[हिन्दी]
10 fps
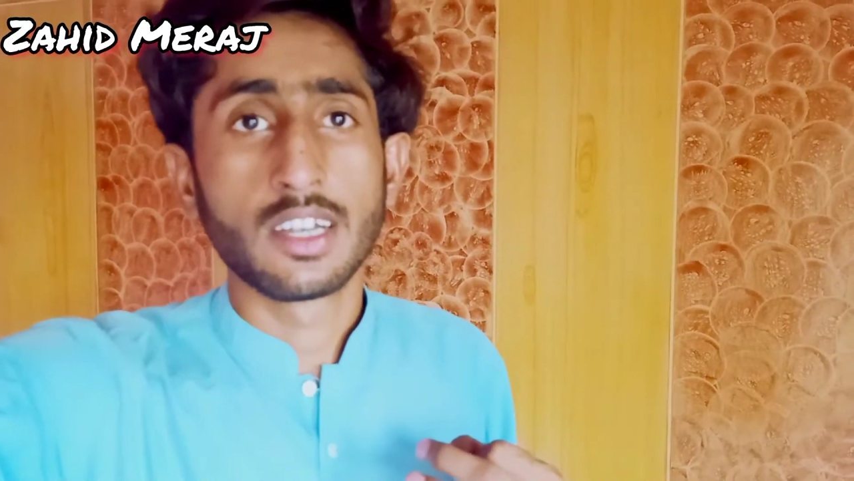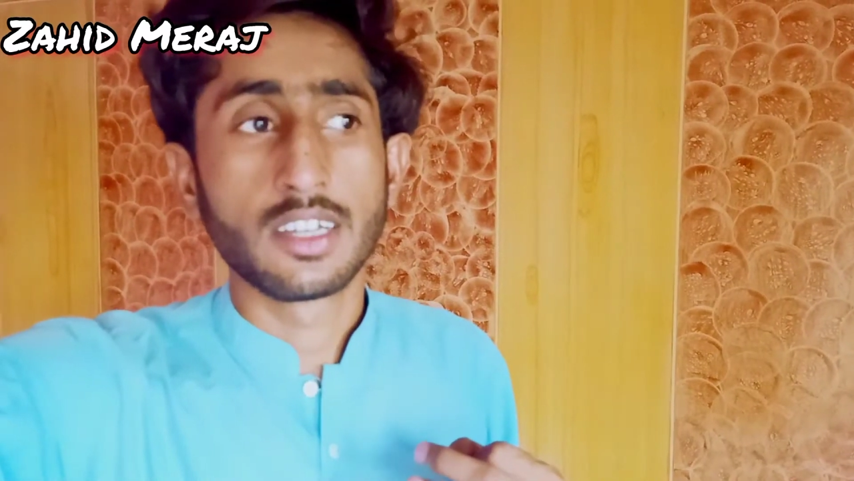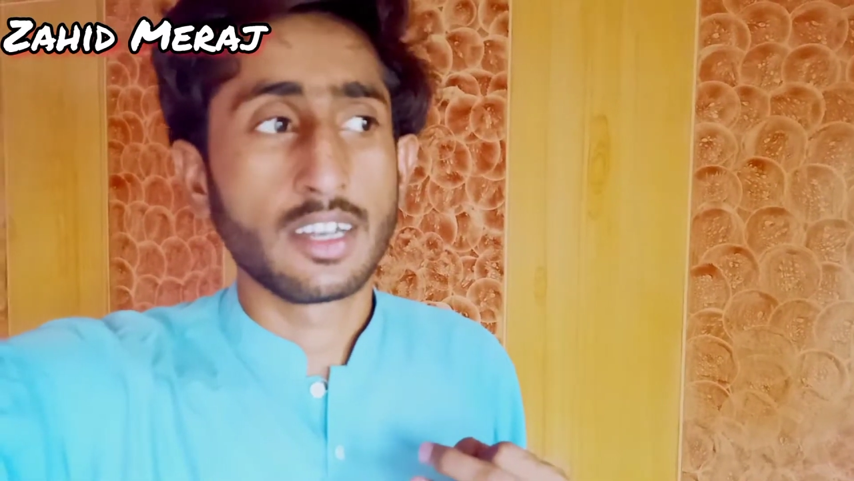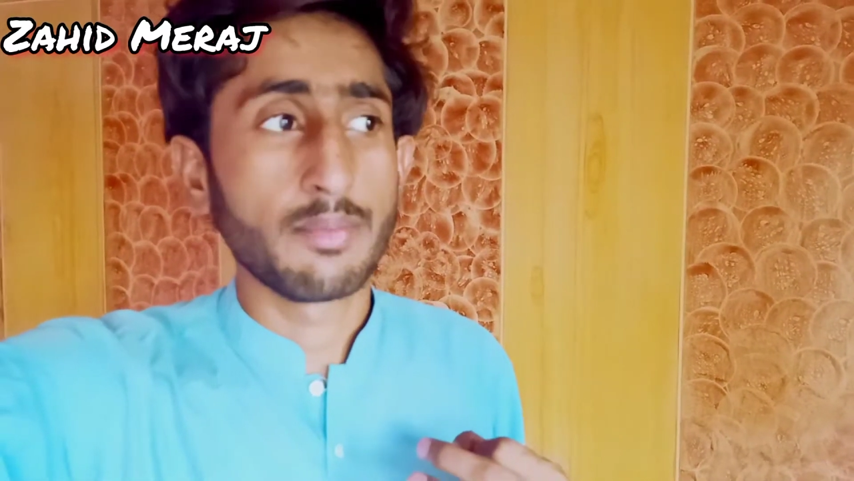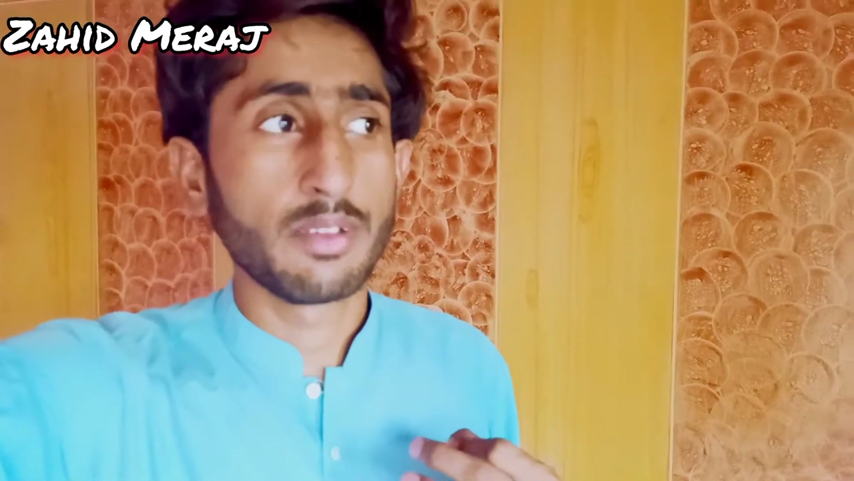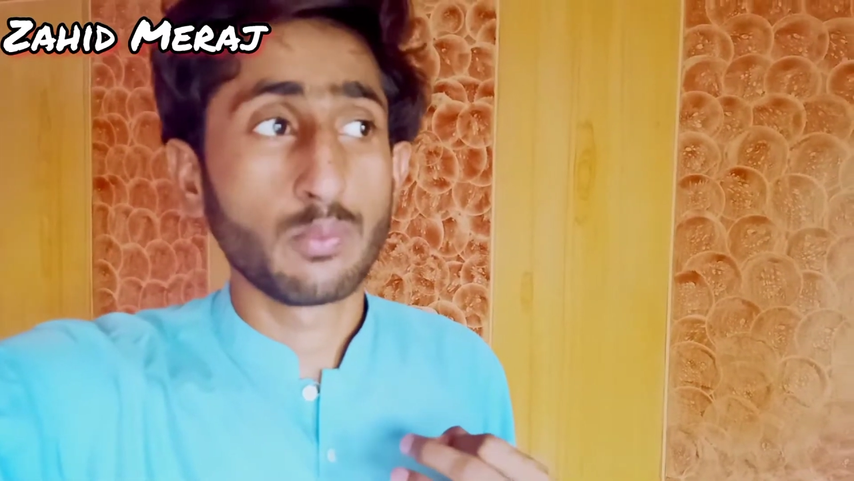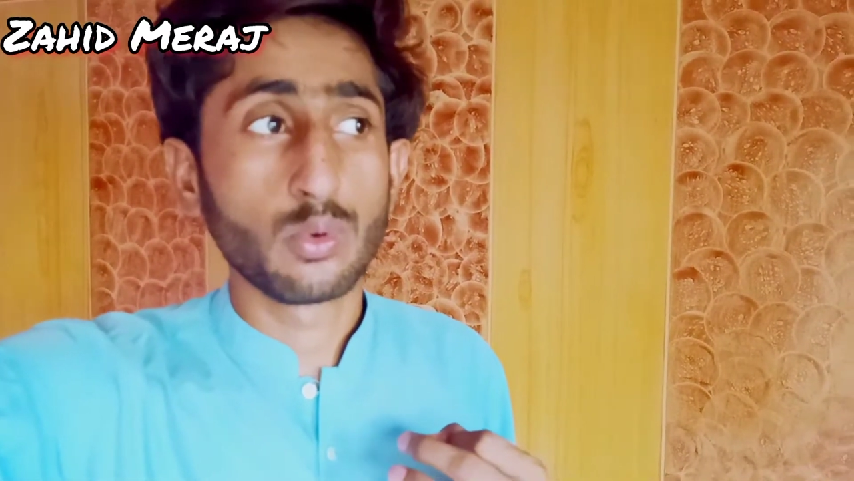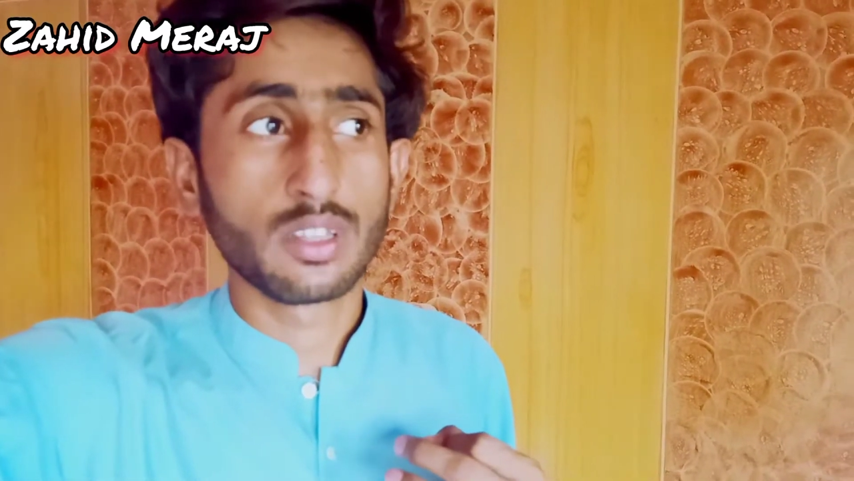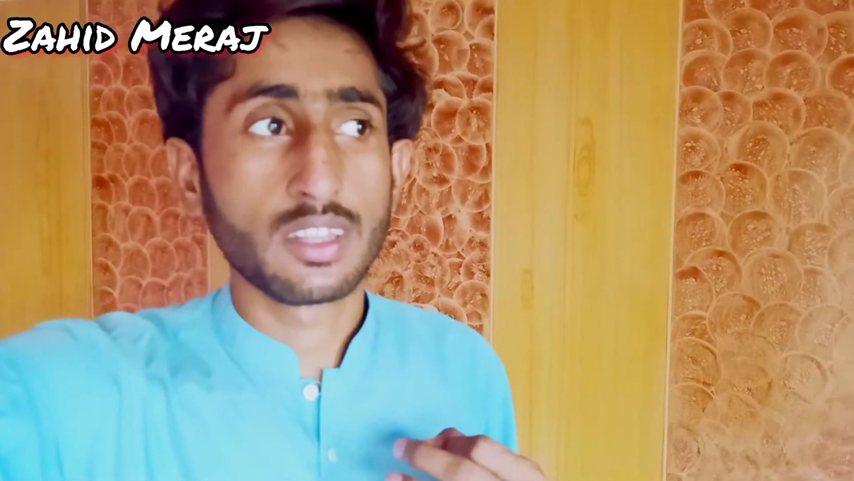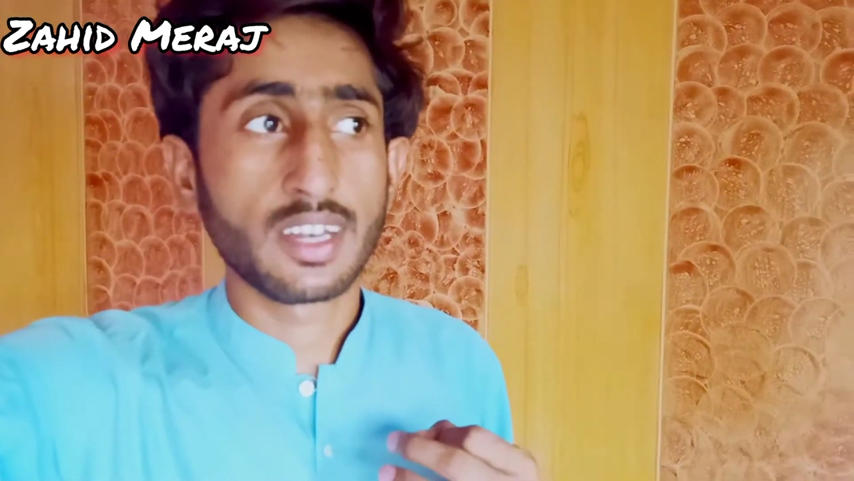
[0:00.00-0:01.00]
टाइमिंग
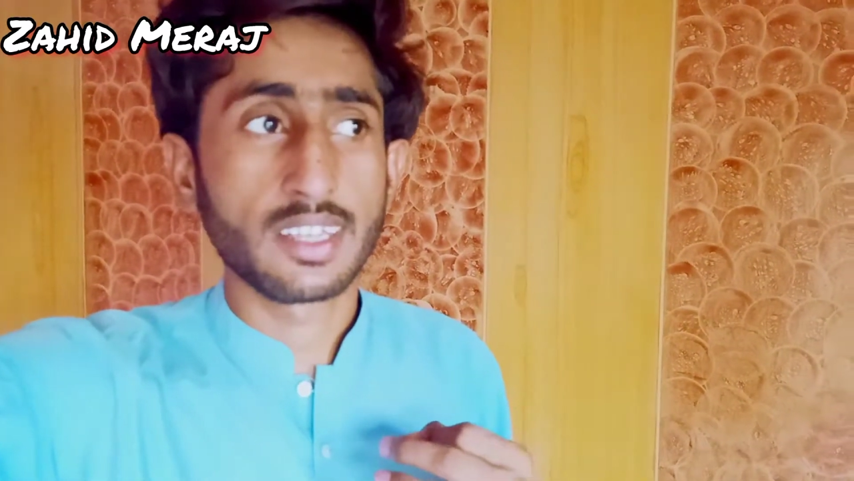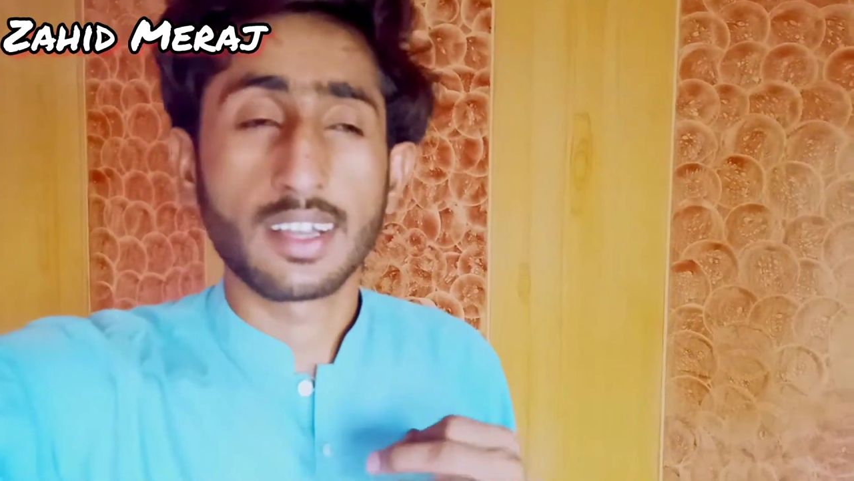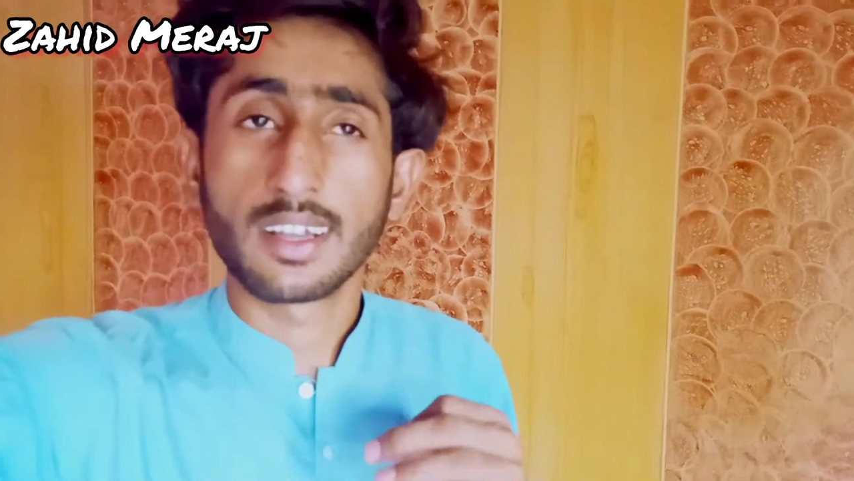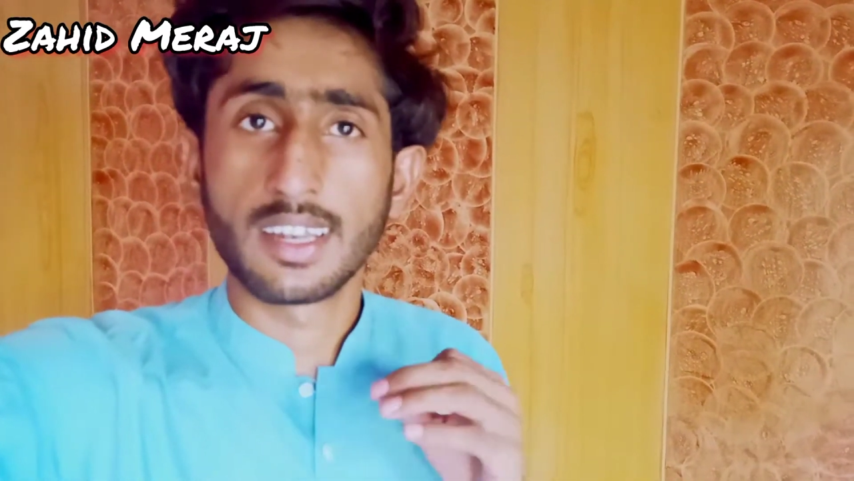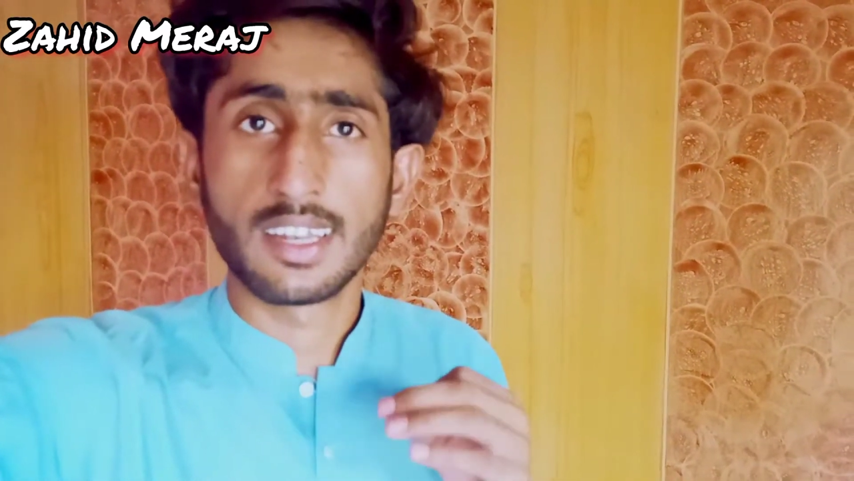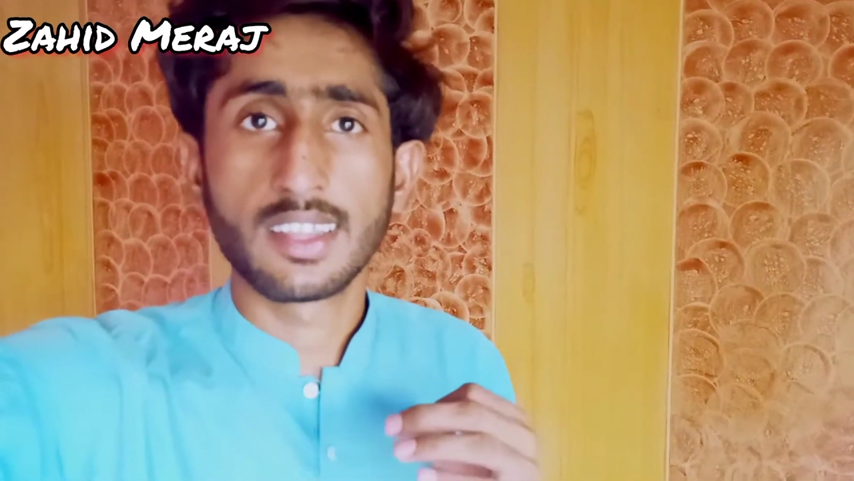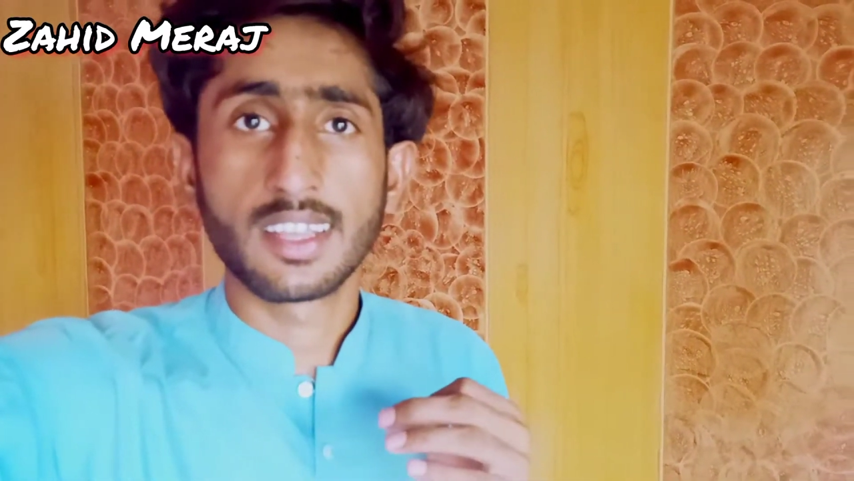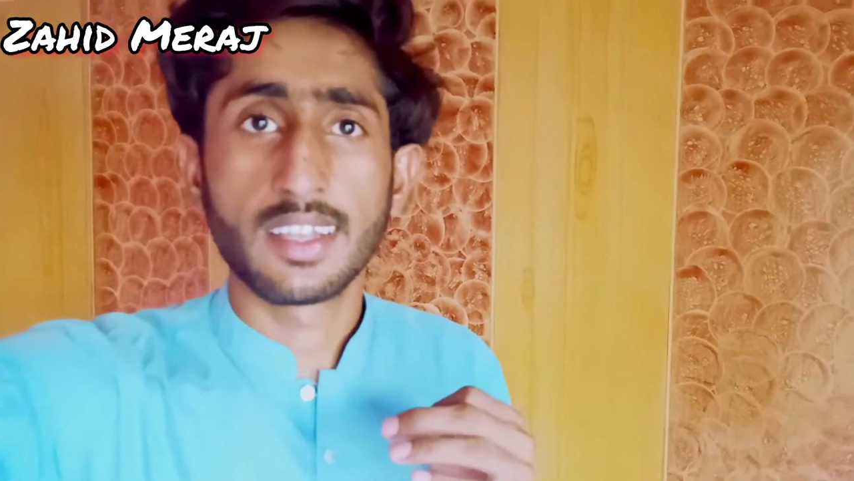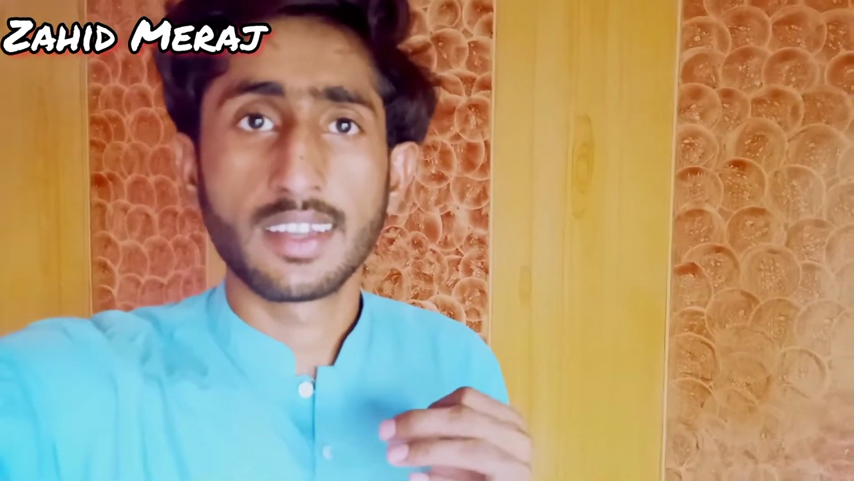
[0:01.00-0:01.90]
पूरे तरीका गलत है